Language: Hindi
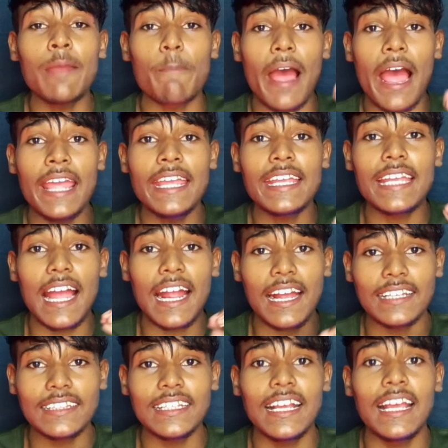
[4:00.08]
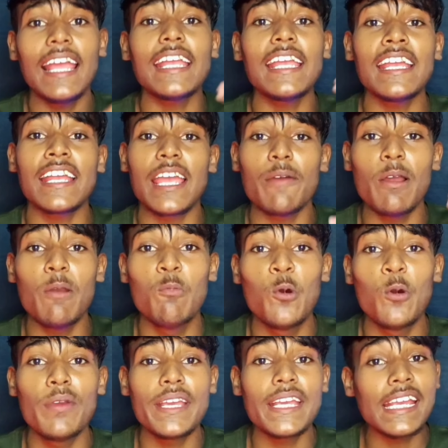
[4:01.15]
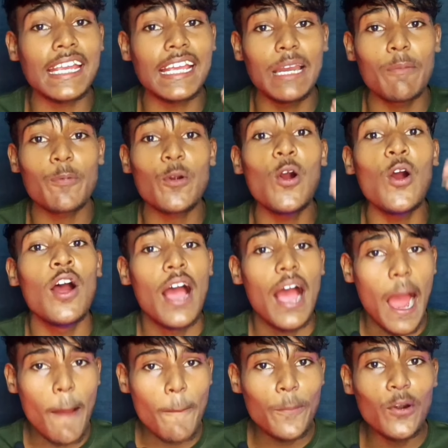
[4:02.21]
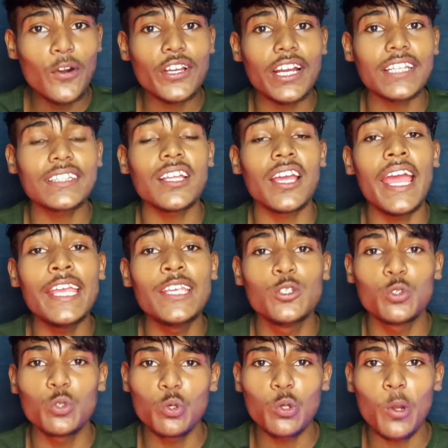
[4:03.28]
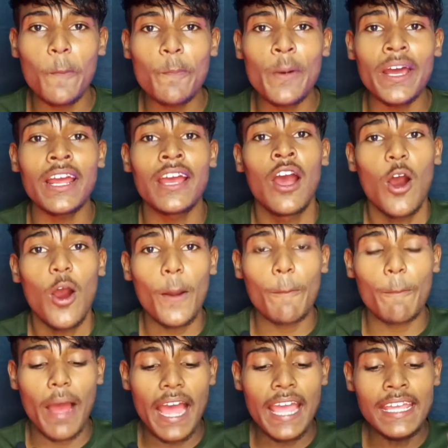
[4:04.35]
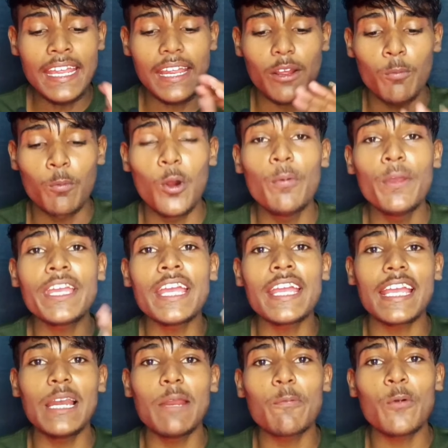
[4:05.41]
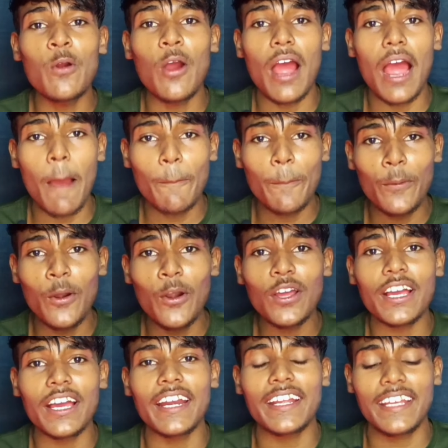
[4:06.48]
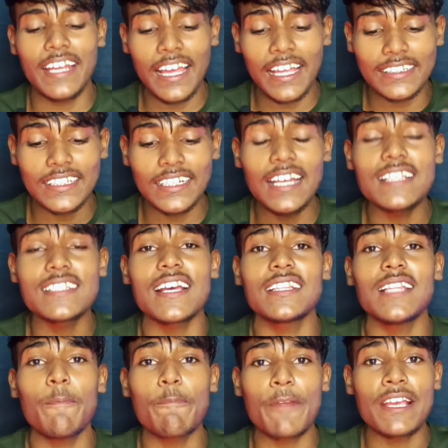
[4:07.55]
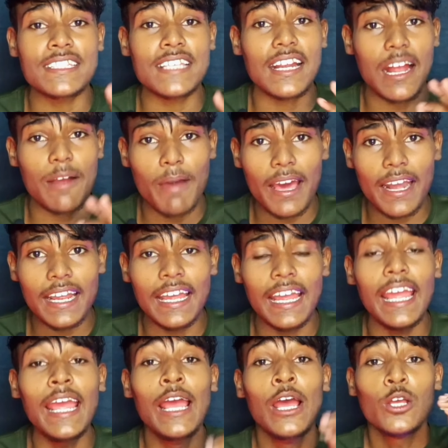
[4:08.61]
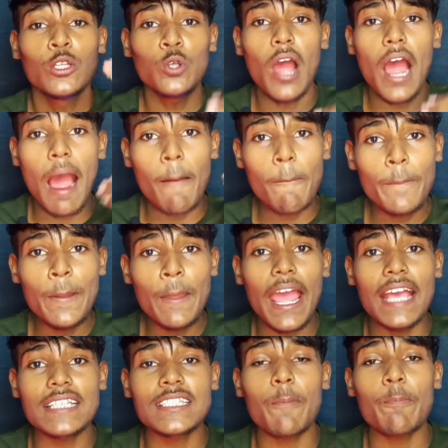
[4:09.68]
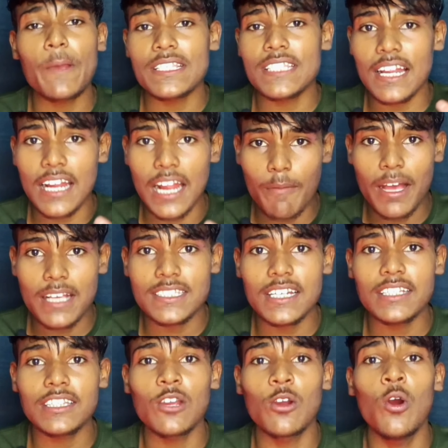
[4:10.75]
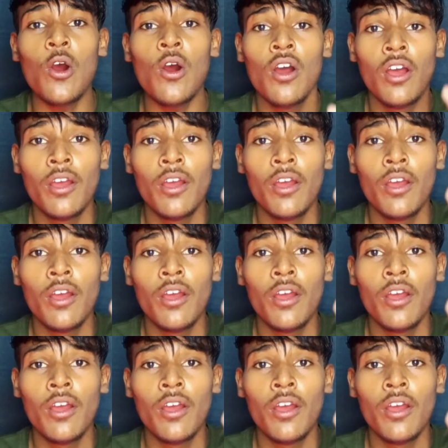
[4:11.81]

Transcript: कि भाई क्या करते हैं कि केवल मूव मूवी की क्लिप को अपलोड करते हैं यूट्यूब पर और भाई मूवी की क्लिप को अपलोड करके इतना ज्यादा पैसा कमा रहे हैं तो आप भी ऐसा पैसा कमा सकते हो